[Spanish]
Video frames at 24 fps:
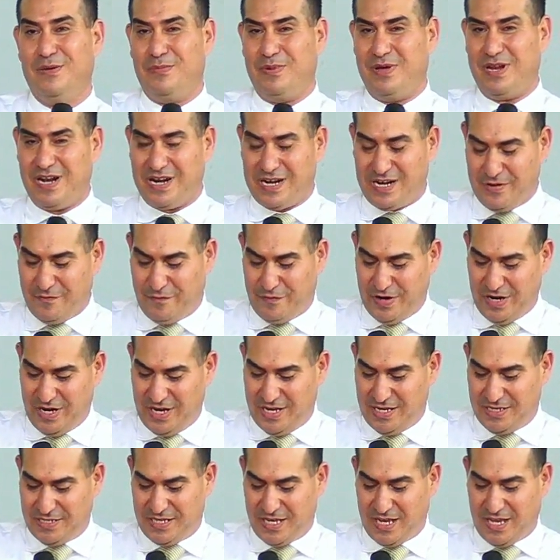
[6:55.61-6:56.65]
Para
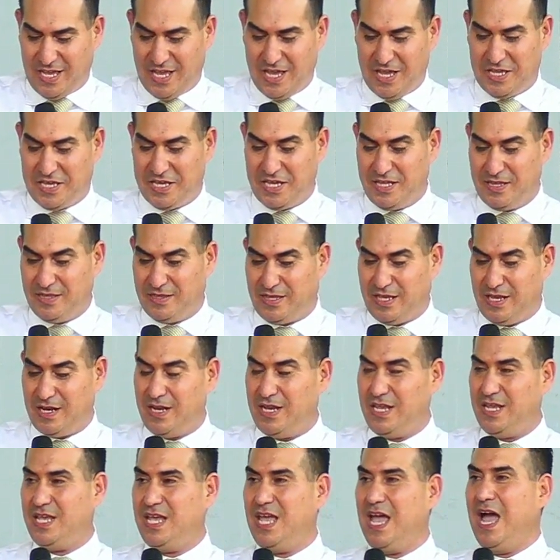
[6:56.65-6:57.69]
referirse que quien
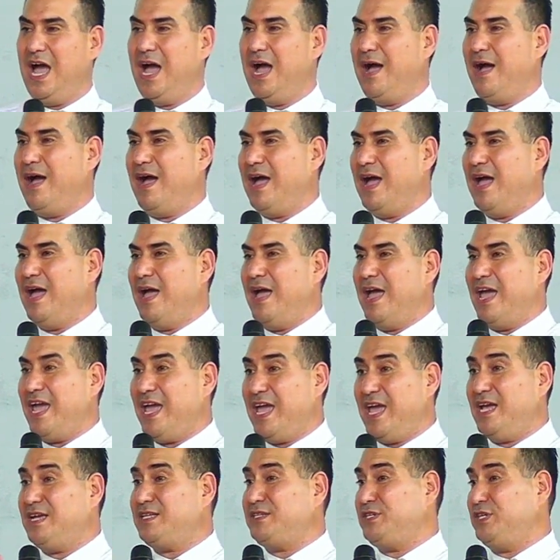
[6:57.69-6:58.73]
tenía
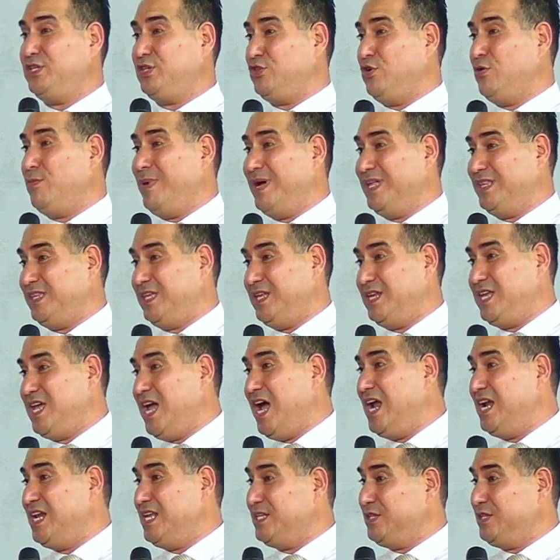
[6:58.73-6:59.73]
éxito material